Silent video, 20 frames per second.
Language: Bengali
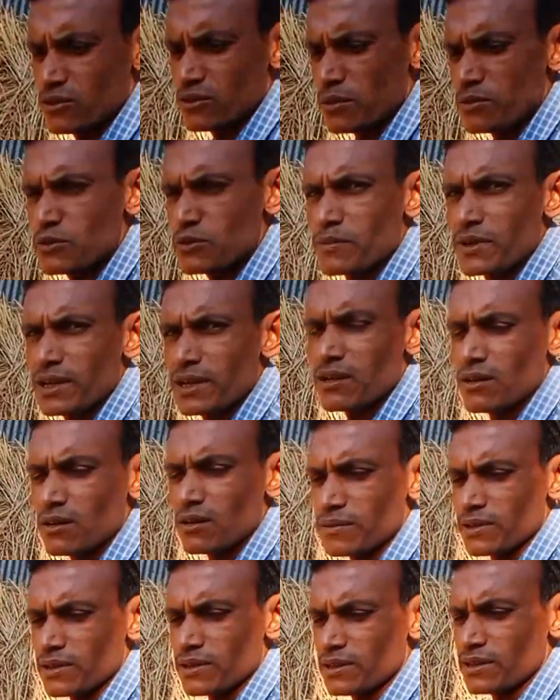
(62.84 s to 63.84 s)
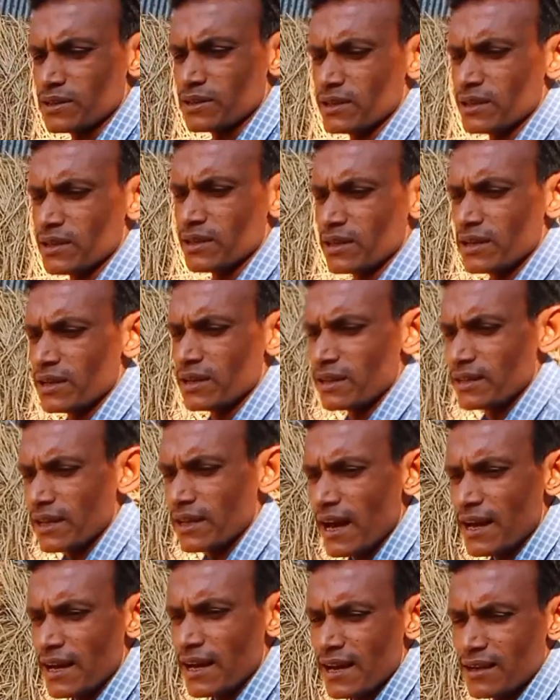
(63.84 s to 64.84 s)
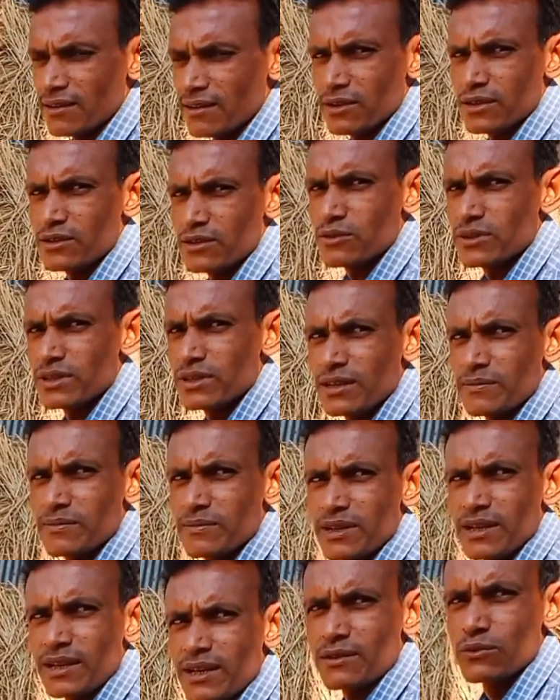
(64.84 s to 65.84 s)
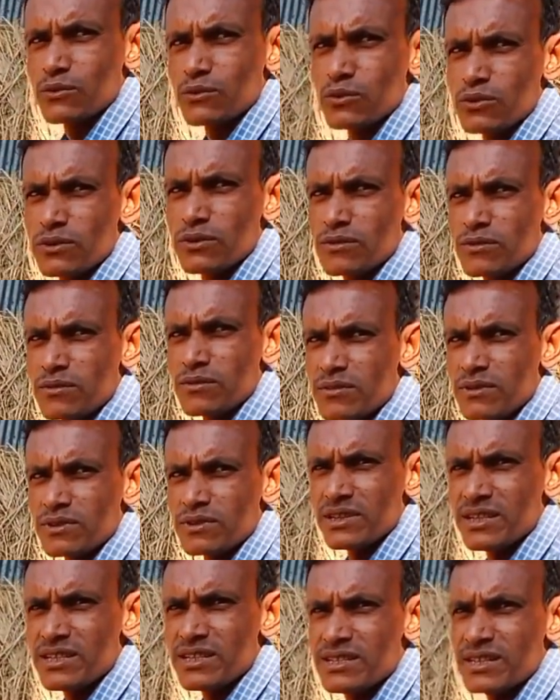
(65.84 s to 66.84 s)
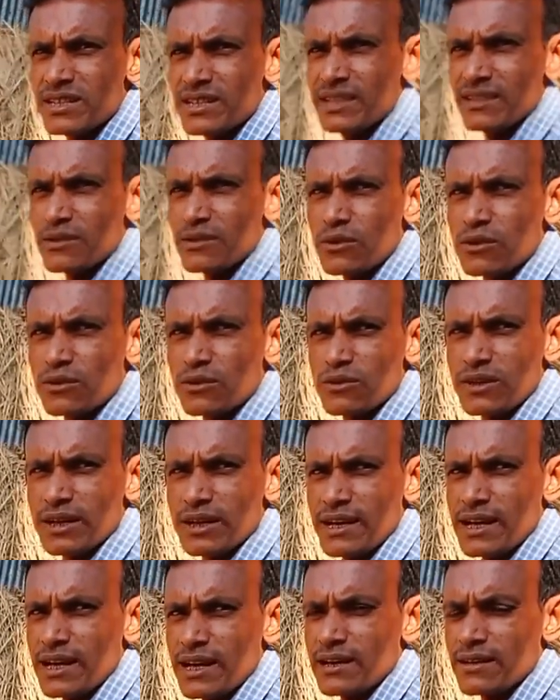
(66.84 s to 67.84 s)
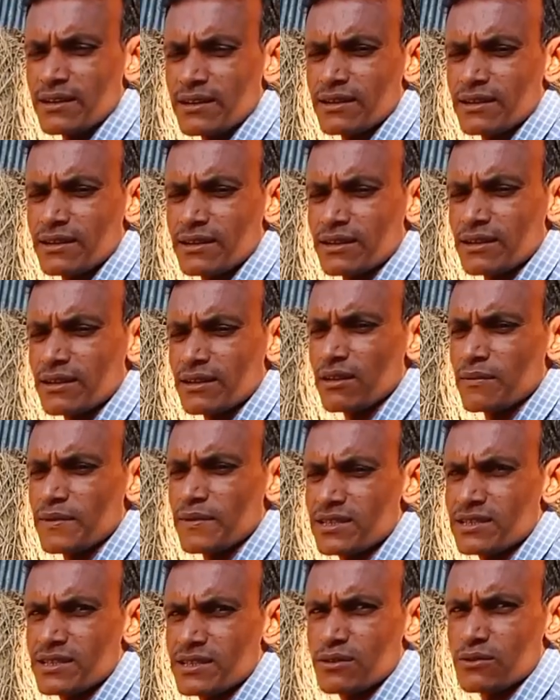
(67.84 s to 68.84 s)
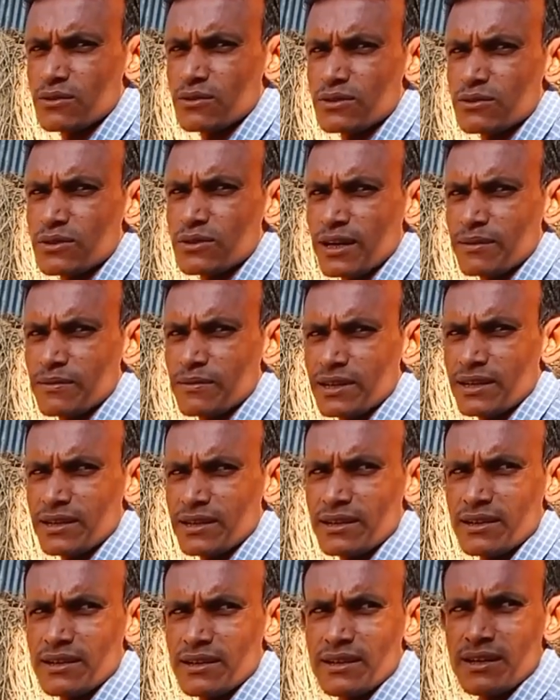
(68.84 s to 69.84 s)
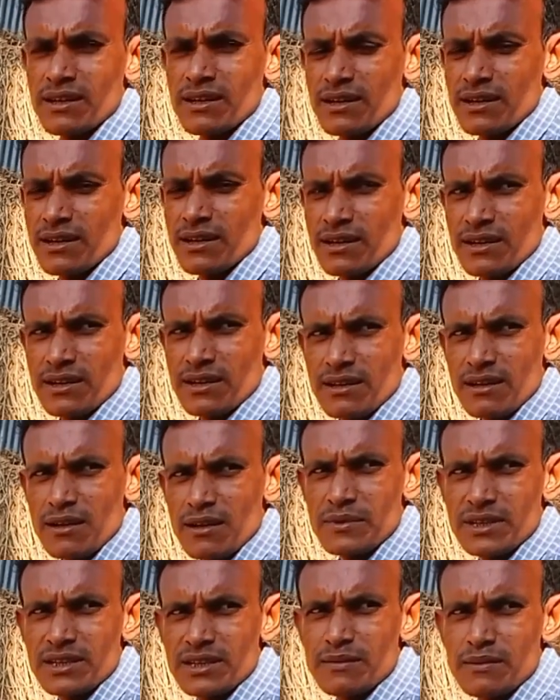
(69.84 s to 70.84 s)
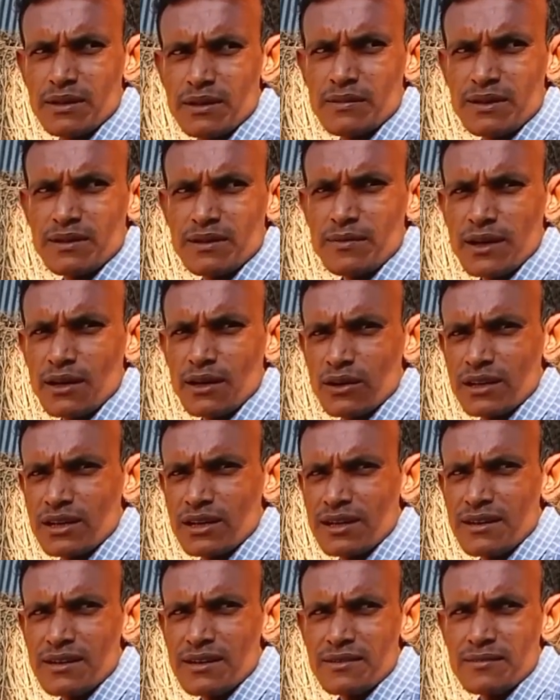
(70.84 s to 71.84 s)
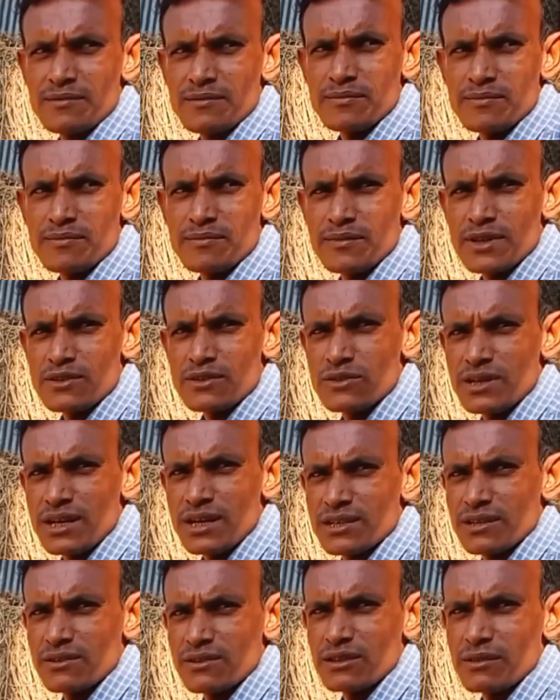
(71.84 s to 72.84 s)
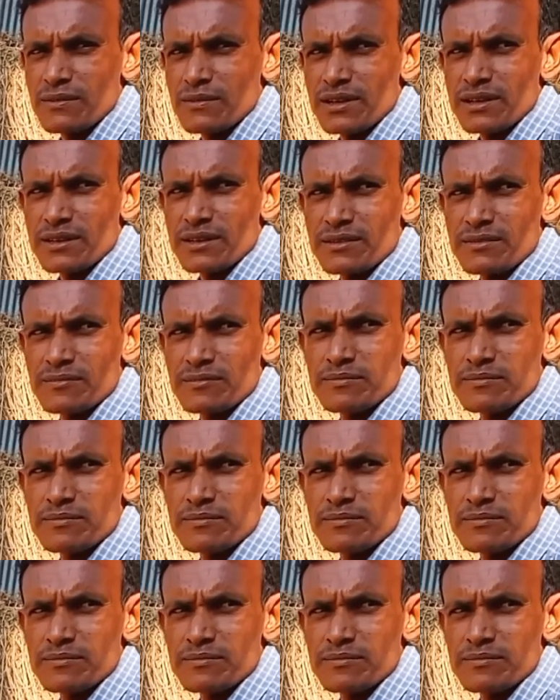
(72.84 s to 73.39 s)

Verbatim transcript: সবসময় খাওয়াবে তা না করে যদি আপনারা দুধ নিজে দহন করে খান তাহলে বাচ্চার তো কিছু থাকবে না তাহলে আপনি কিভাবে ভালো একটা বাছুরে আশা করতে পারেন